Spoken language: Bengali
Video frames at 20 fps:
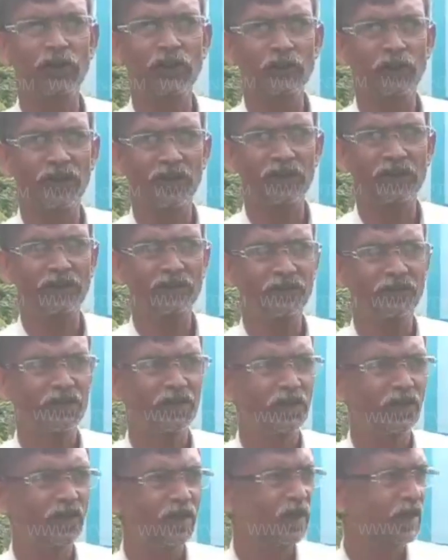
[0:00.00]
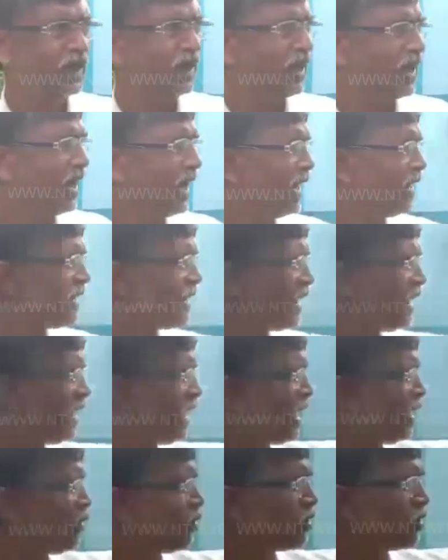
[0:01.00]
বলতে পারেন এইটা
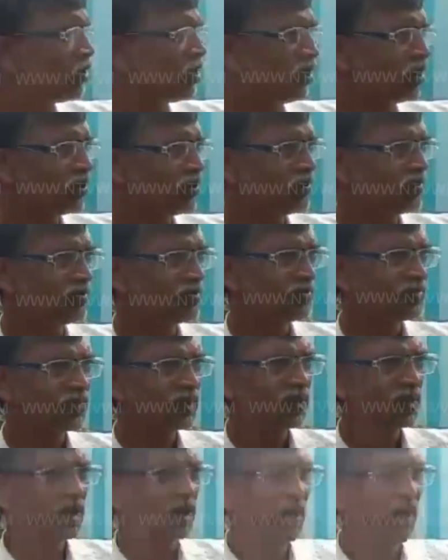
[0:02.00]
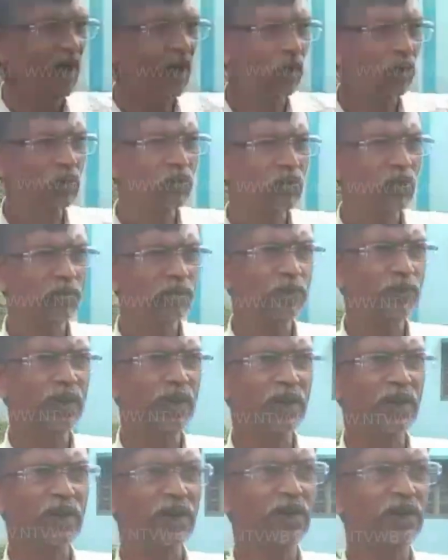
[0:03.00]
আউটডোর আউটডোর
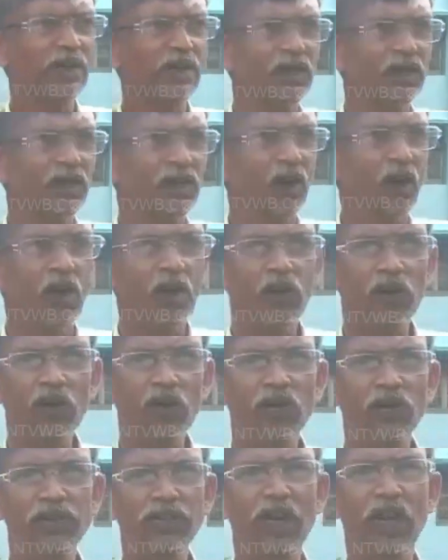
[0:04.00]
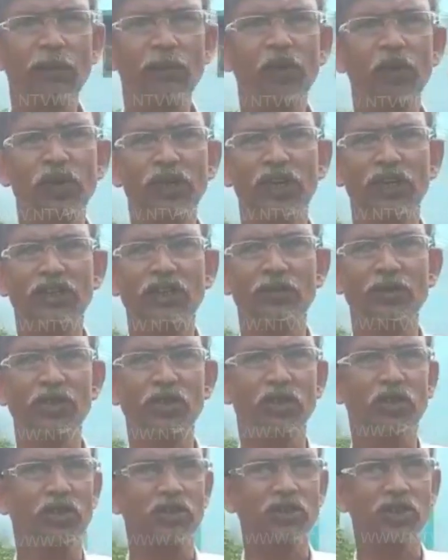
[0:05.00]
বিভাগে অহরহ সাপ ঢুকে যাচ্ছে
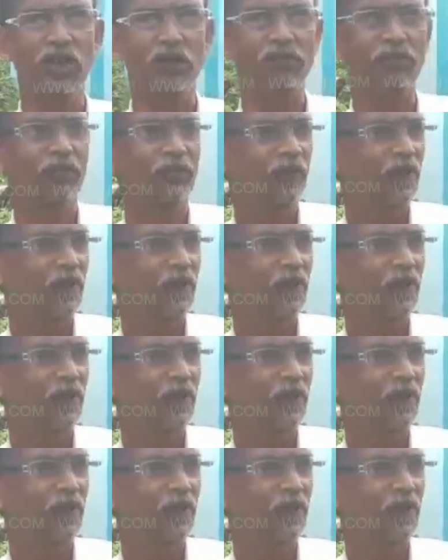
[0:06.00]
বিষধর সাপ